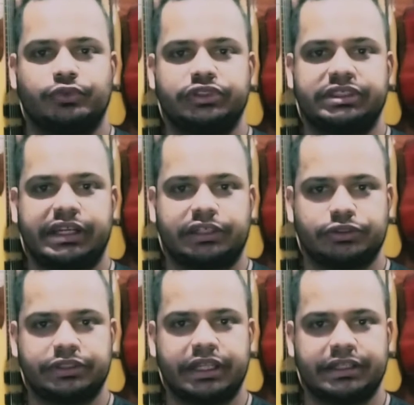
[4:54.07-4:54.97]
os
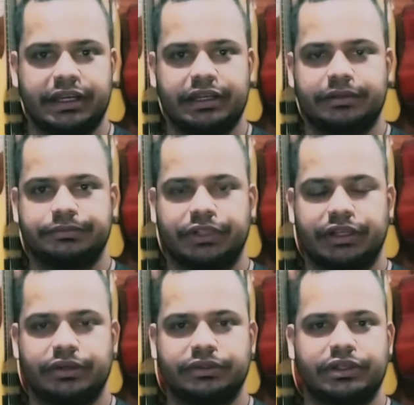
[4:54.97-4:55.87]
trechos da trilha,
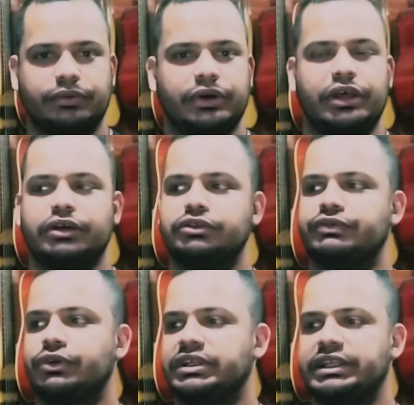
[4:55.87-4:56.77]
entendeu? Então,
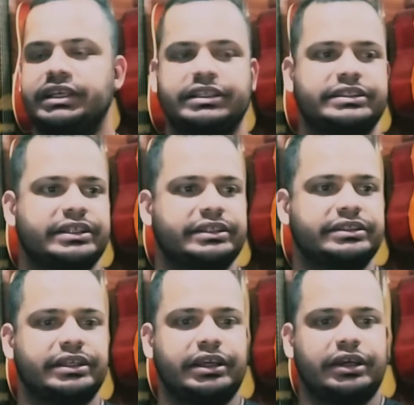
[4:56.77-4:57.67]
os
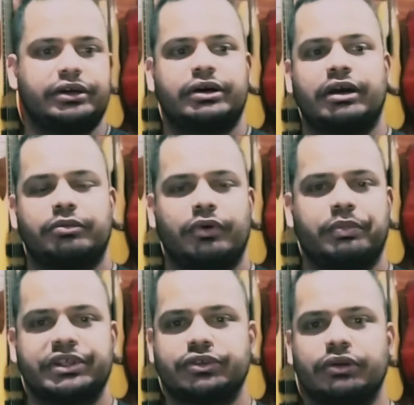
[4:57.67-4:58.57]
violinistas, a, o
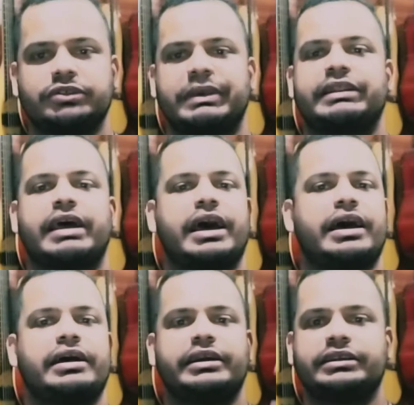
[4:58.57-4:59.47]
pessoal dos
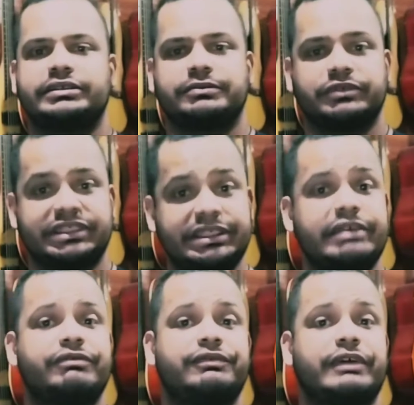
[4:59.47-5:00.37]
metais,
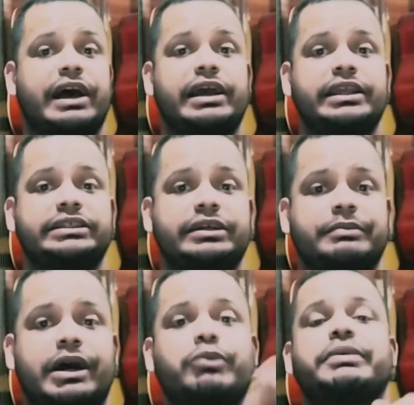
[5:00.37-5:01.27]
você vai
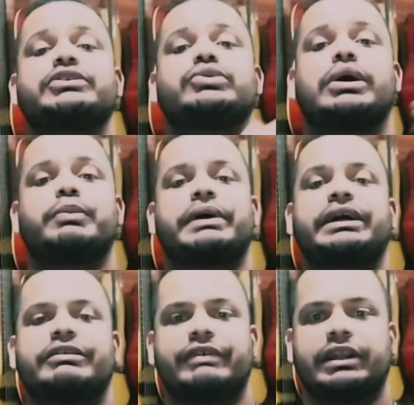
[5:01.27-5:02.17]
chamar o pessoal para
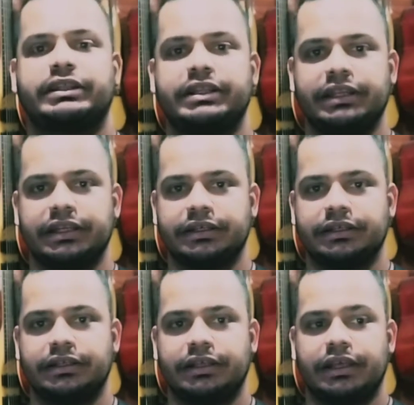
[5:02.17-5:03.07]
gravar a trilha.
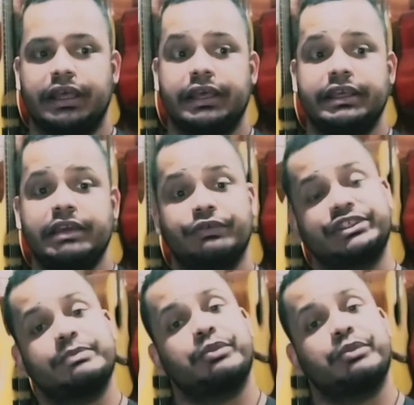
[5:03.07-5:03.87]
E você